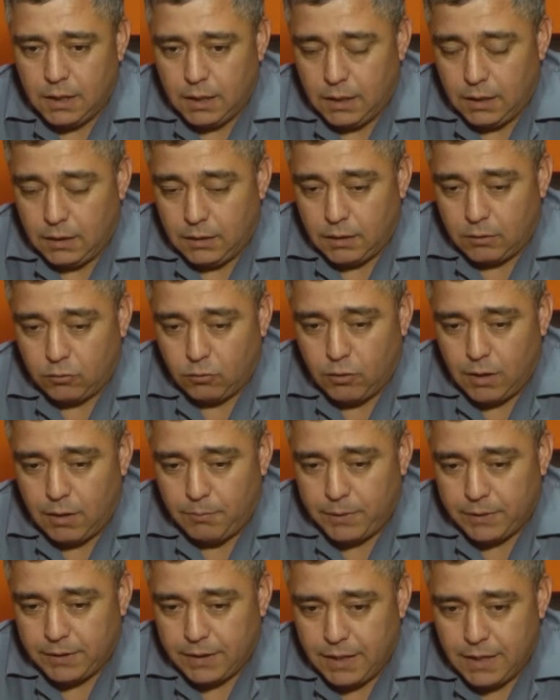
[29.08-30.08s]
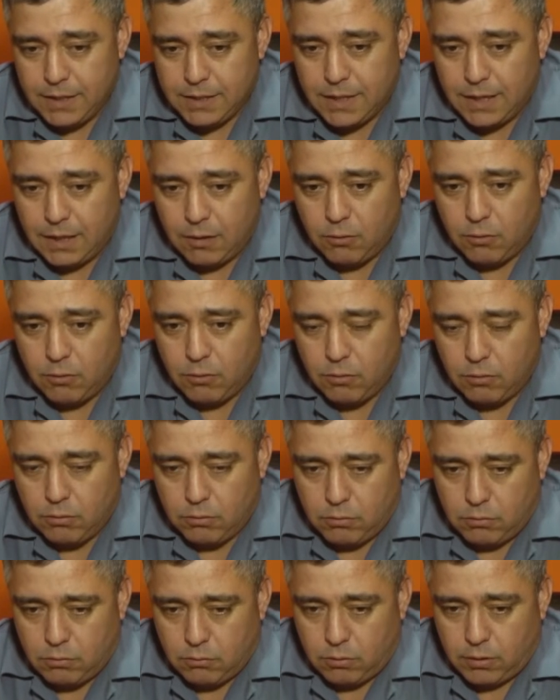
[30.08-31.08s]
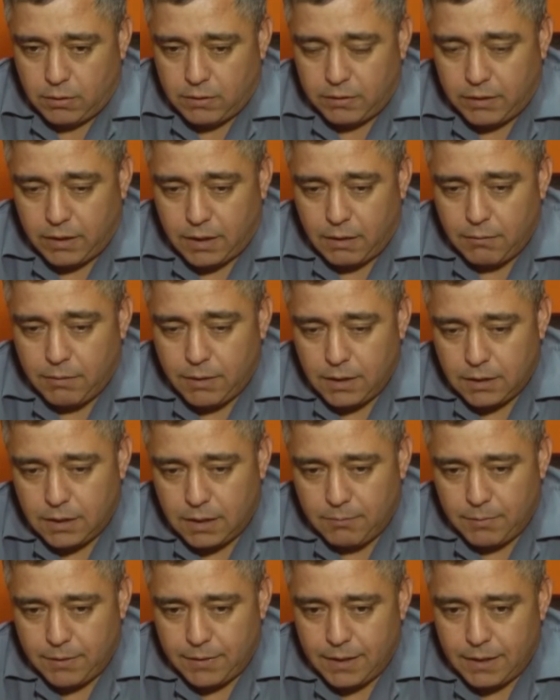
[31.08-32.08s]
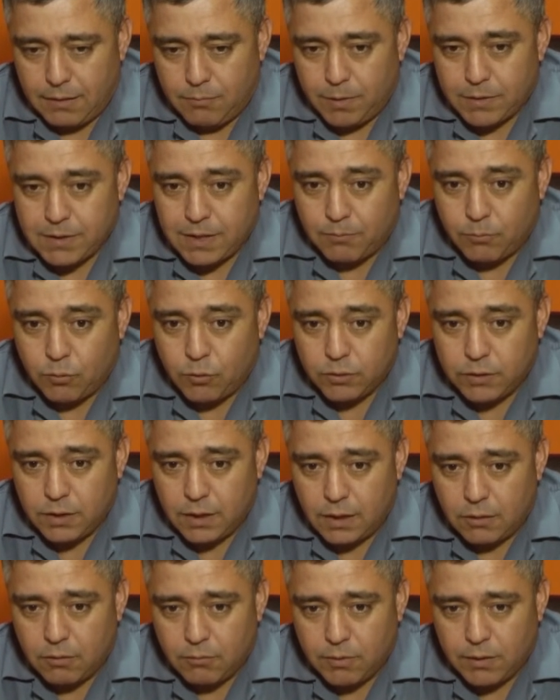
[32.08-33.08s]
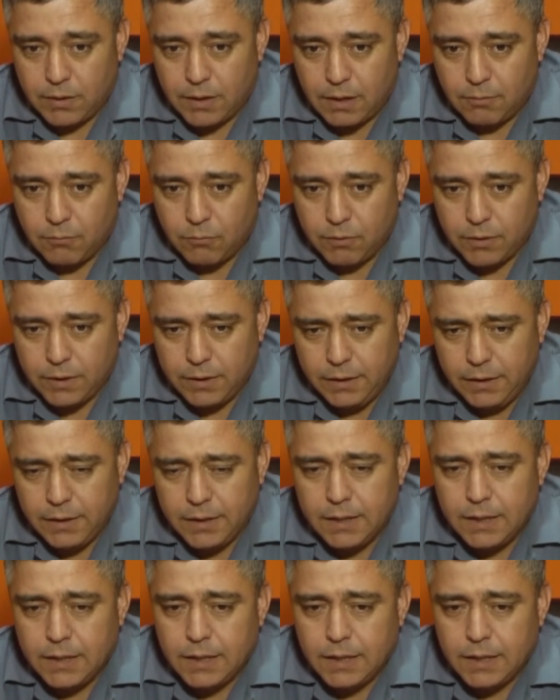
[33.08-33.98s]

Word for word: entre todas las pertenencias, lo, que se recaba es el tema del pasaporte a nombre de la mujer.